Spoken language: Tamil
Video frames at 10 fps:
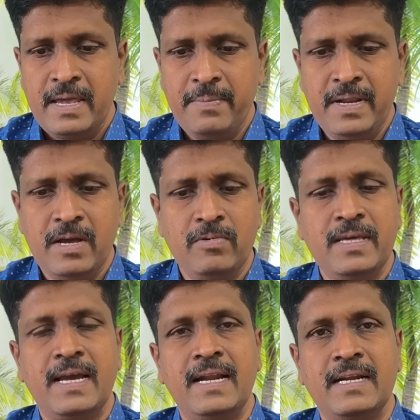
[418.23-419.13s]
எமினி
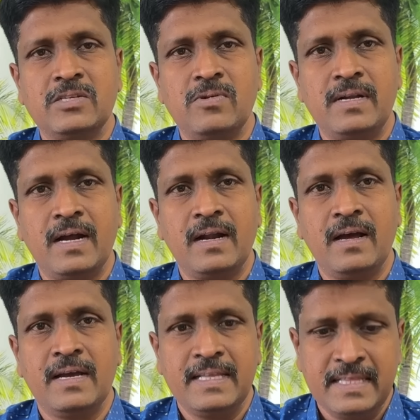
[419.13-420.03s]
அவதிகள் என்ன
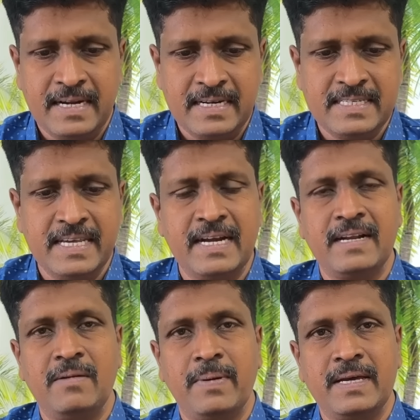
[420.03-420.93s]
சொல்லிட்டாங்கன்னா இந்த சி
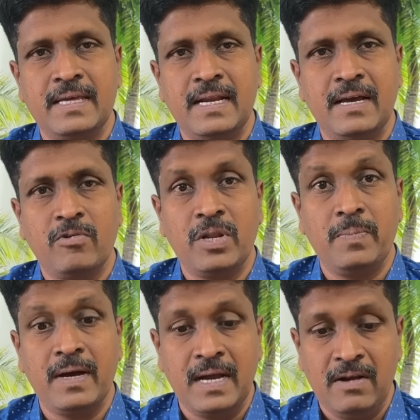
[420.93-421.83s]
கடல் பகுதியில்
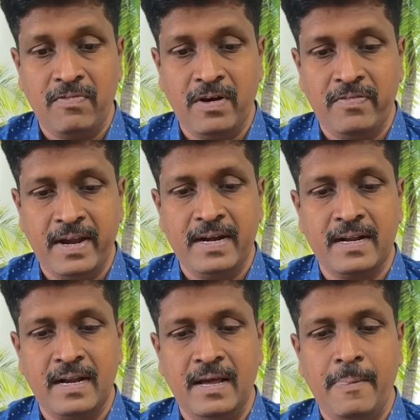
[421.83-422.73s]
குறிப்பாக கல்ஃப் ஆஃப்
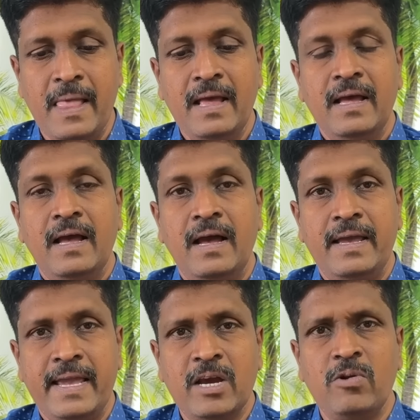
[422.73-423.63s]
ஏடனில்
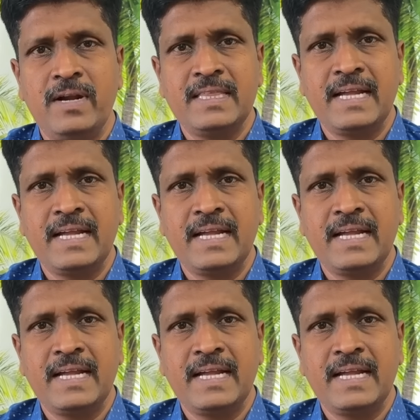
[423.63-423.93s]
எங்களுடைய